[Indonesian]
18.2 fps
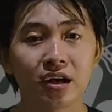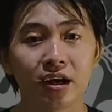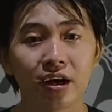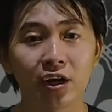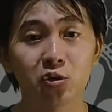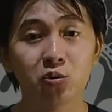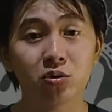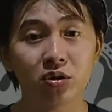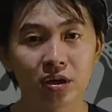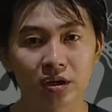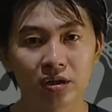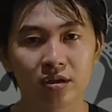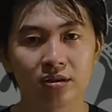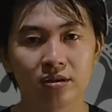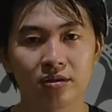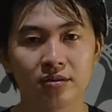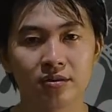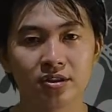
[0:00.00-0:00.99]
Cartoon Girl
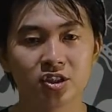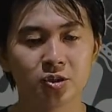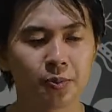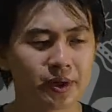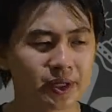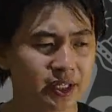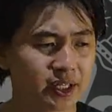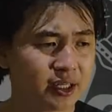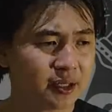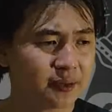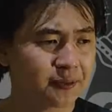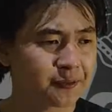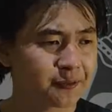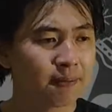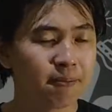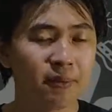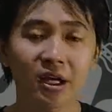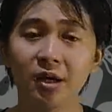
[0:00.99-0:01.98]
Seperti
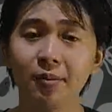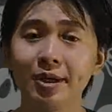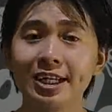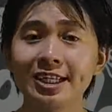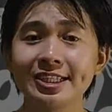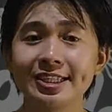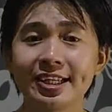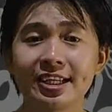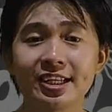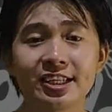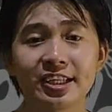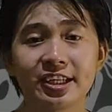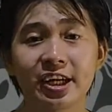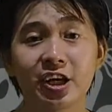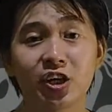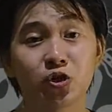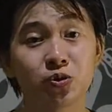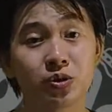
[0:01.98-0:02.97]
bagaimana cara dari
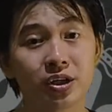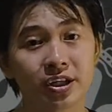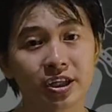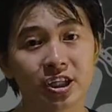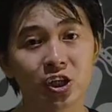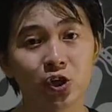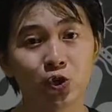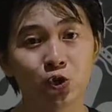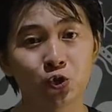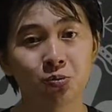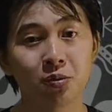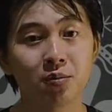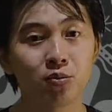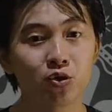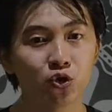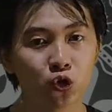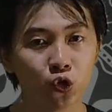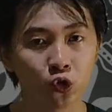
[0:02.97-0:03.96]
Cartoon Girl ini untuk
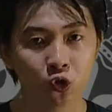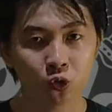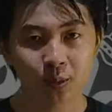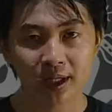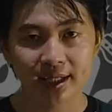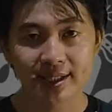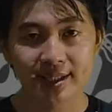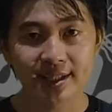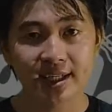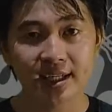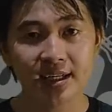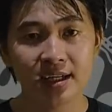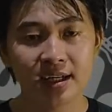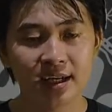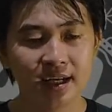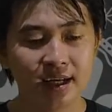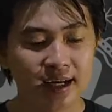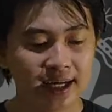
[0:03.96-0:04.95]
membunuh korbannya
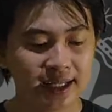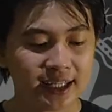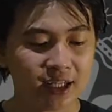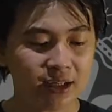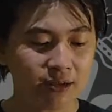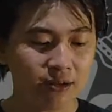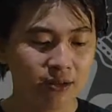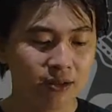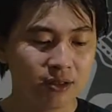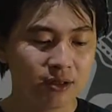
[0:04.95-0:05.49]
Atau